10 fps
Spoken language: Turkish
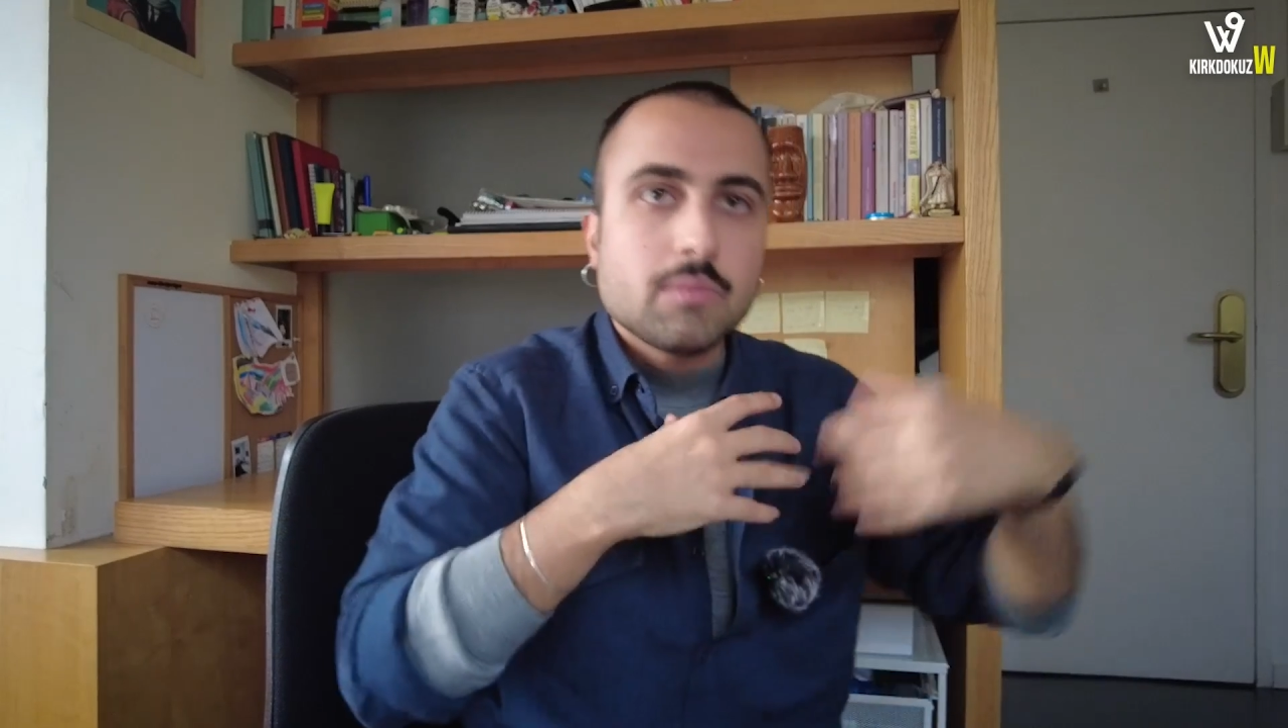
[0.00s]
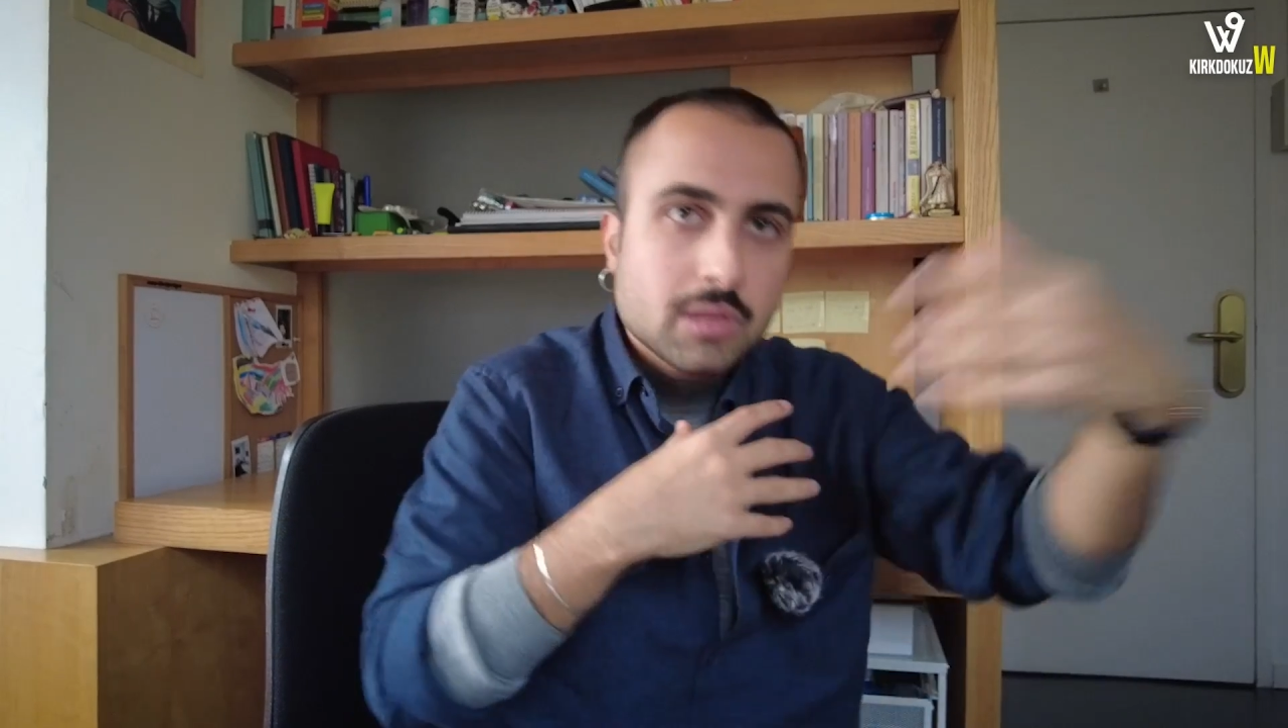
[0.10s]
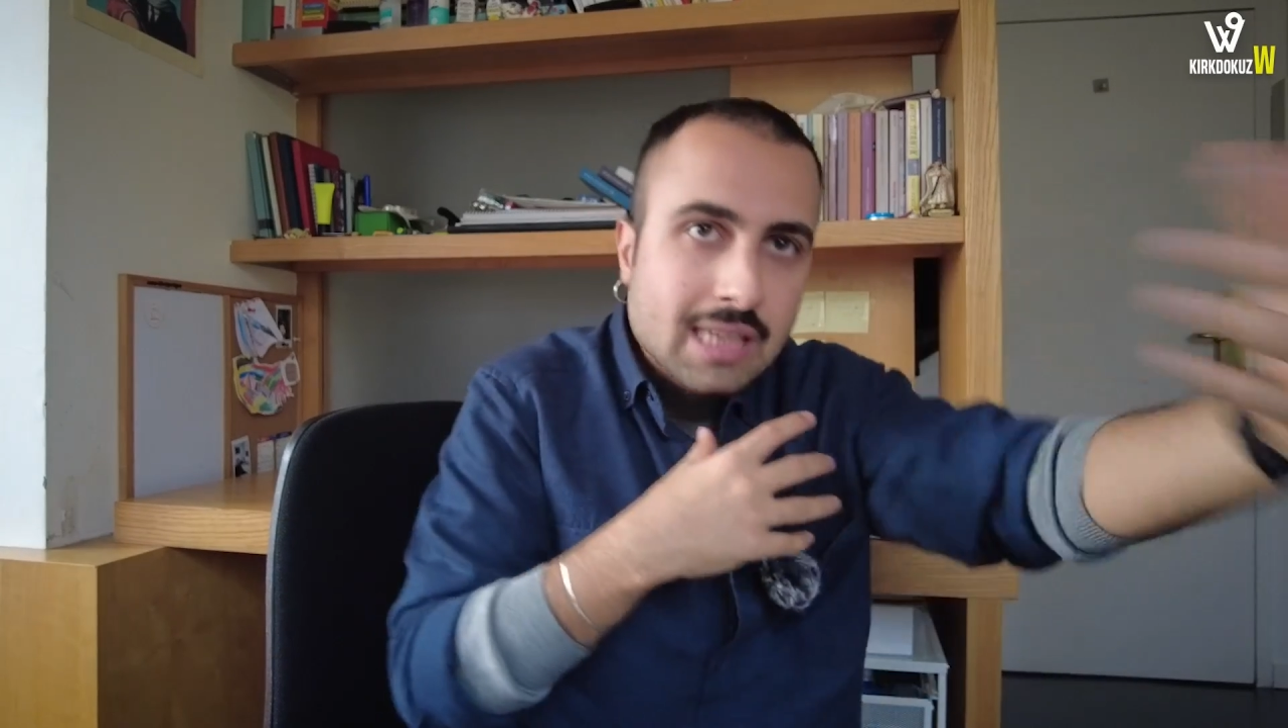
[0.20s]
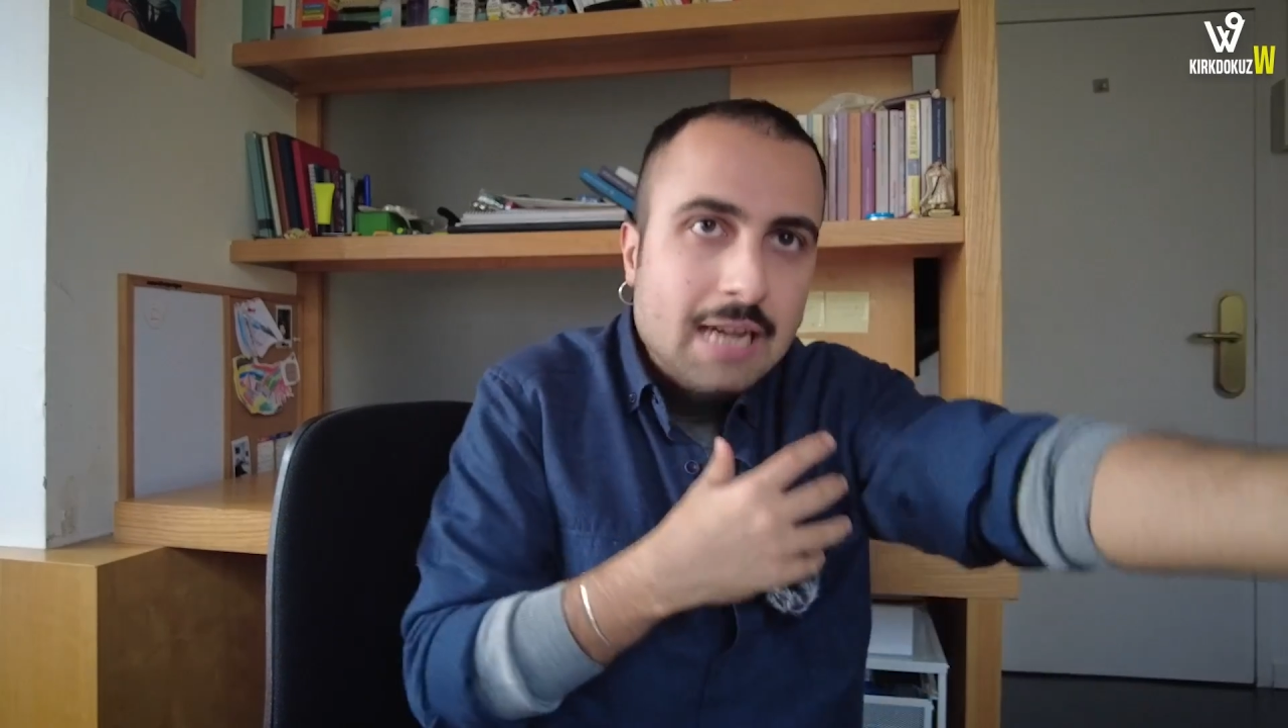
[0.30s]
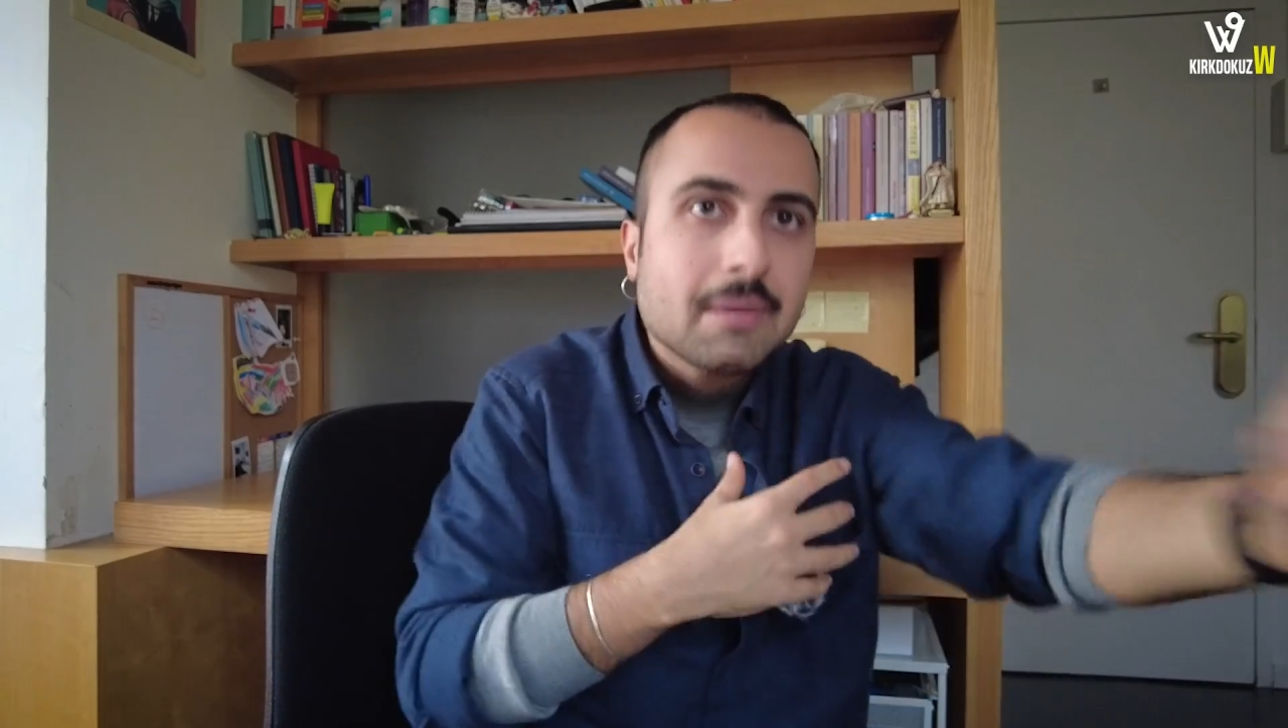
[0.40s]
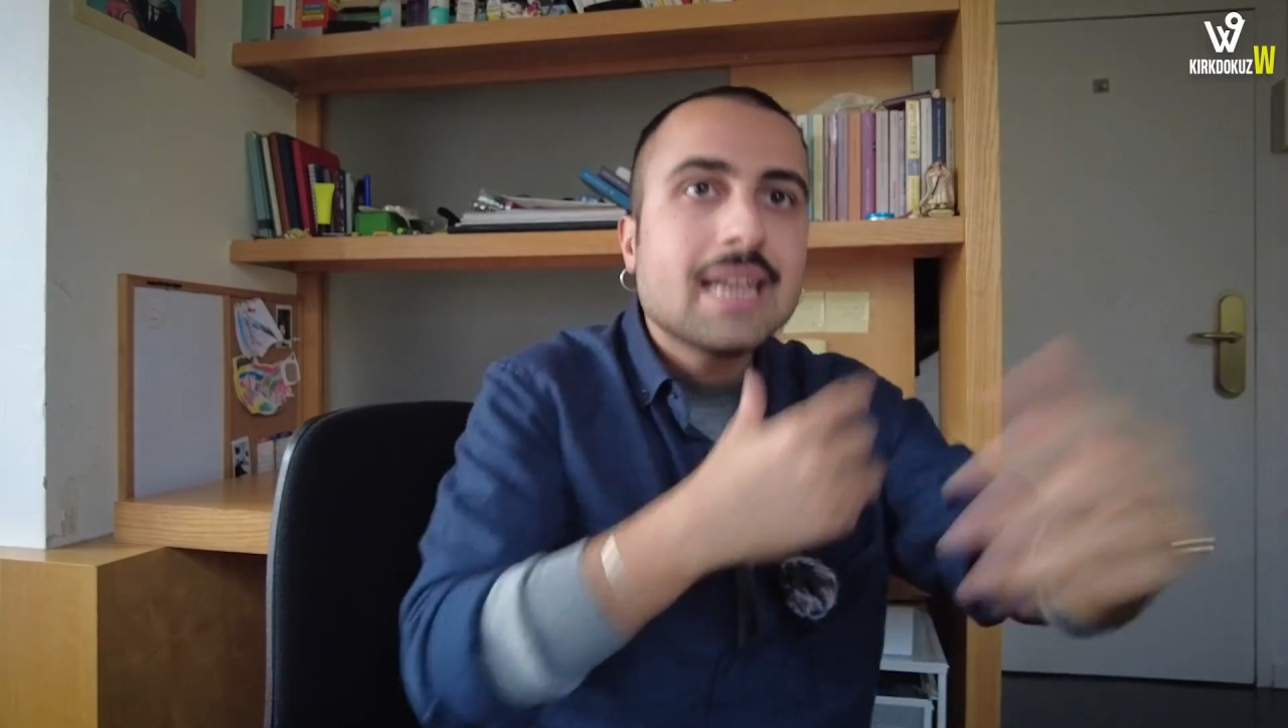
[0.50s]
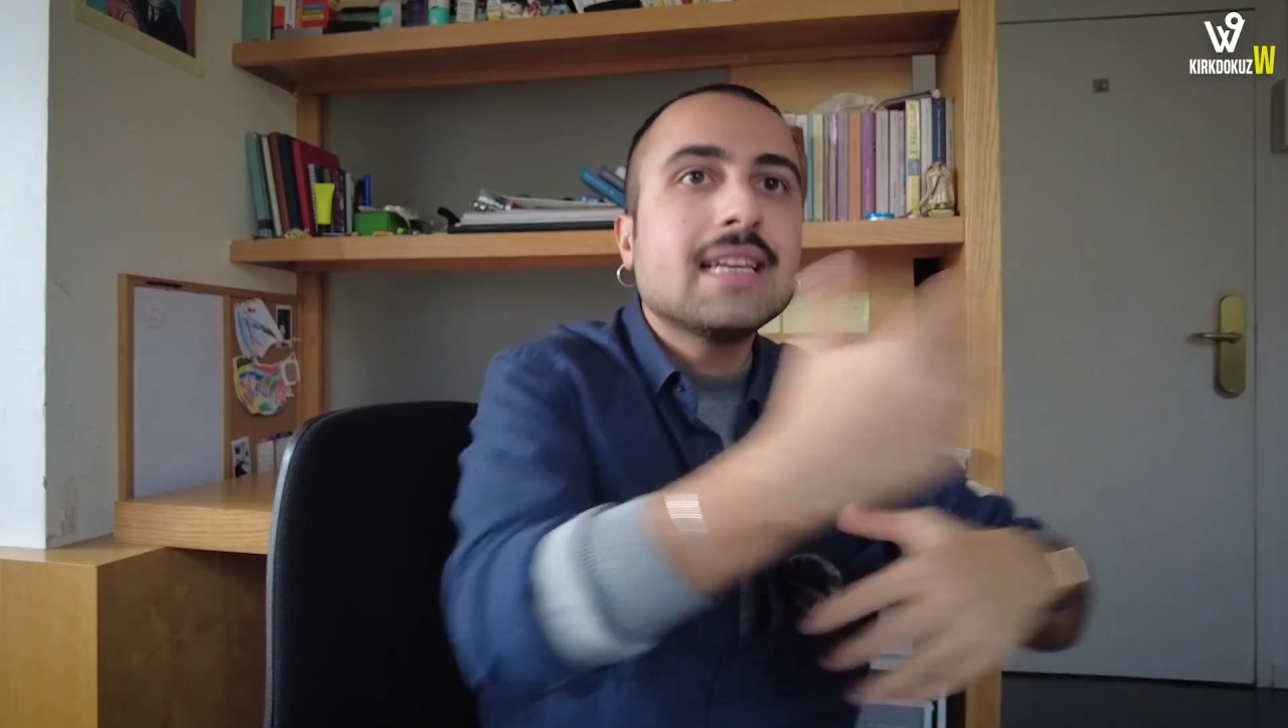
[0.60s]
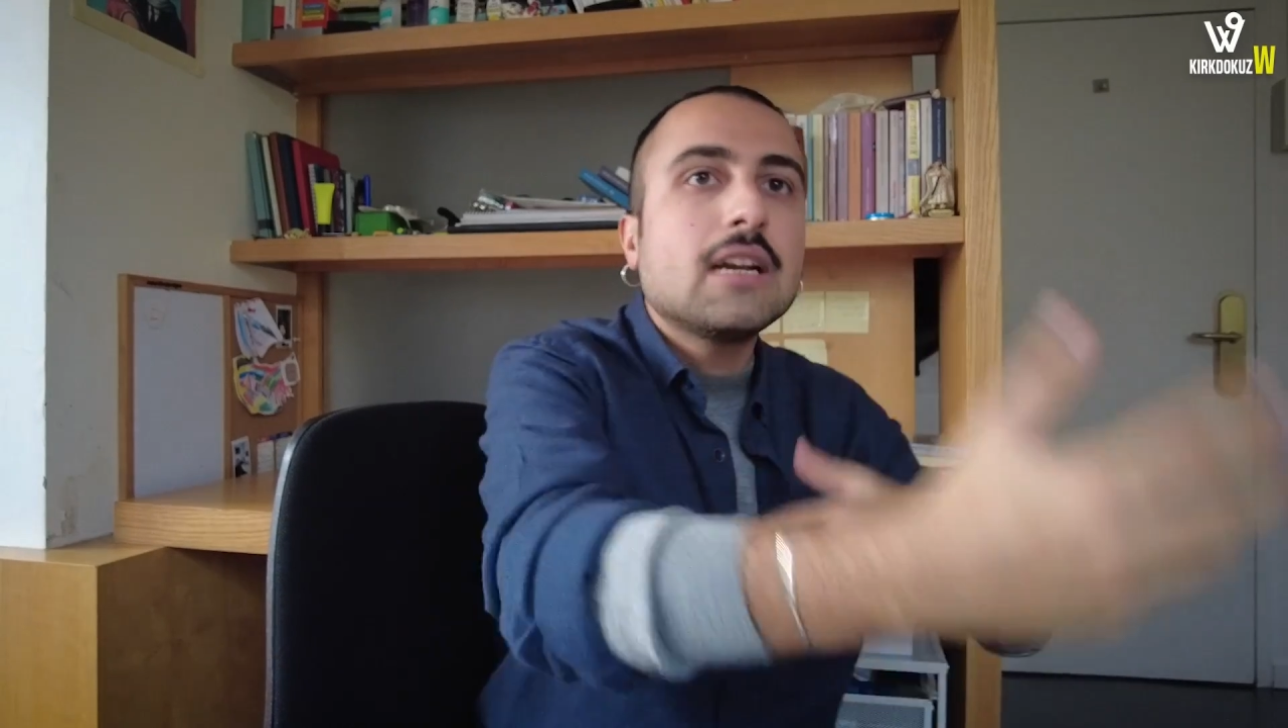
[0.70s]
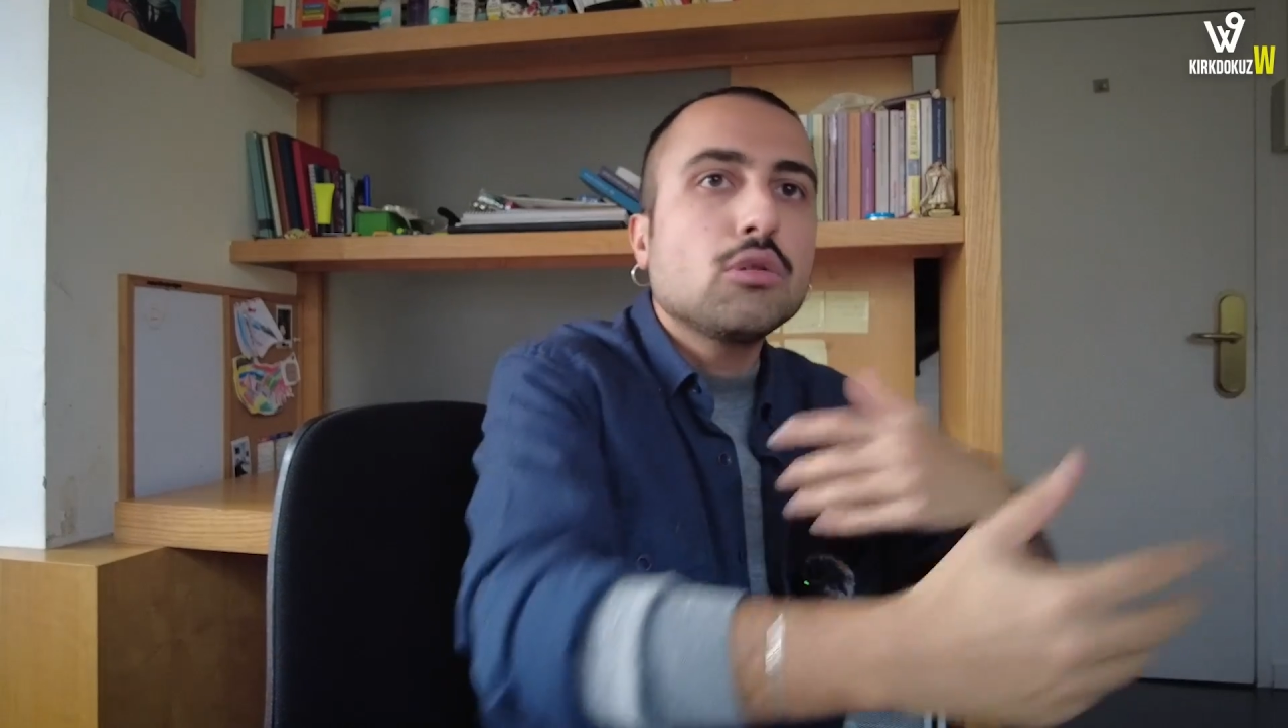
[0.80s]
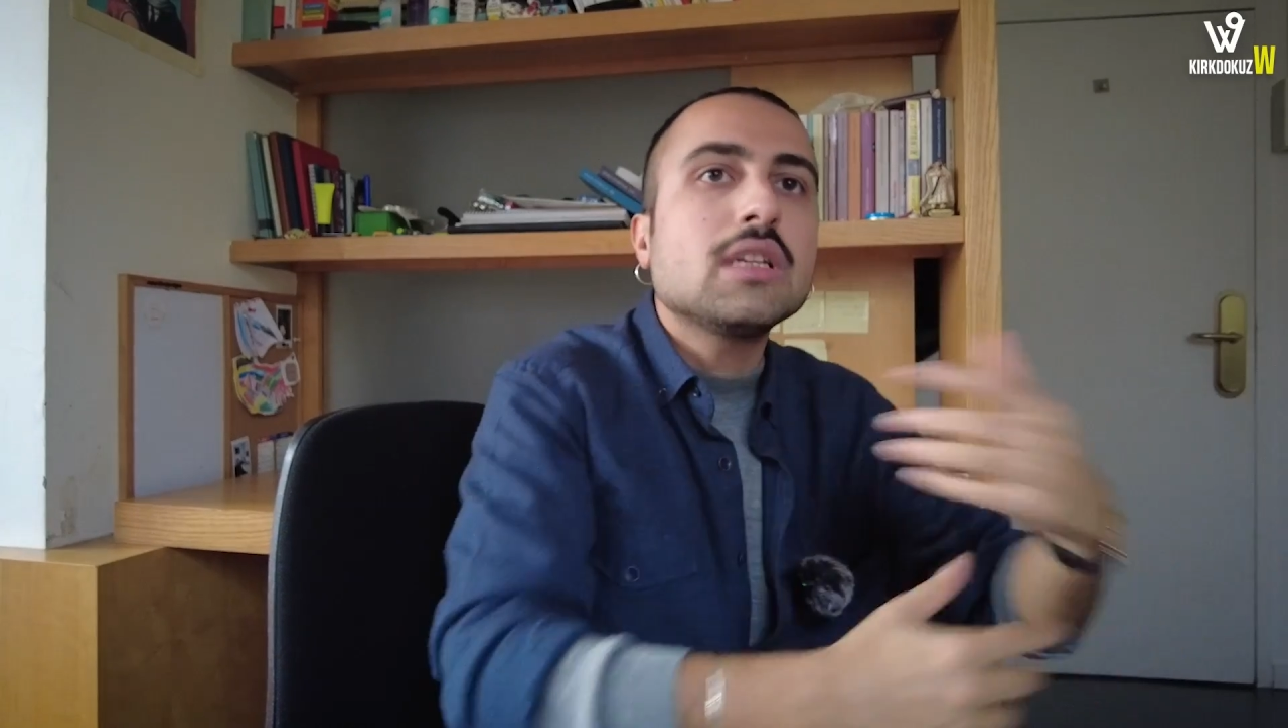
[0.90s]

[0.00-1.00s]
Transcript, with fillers: sermayedarla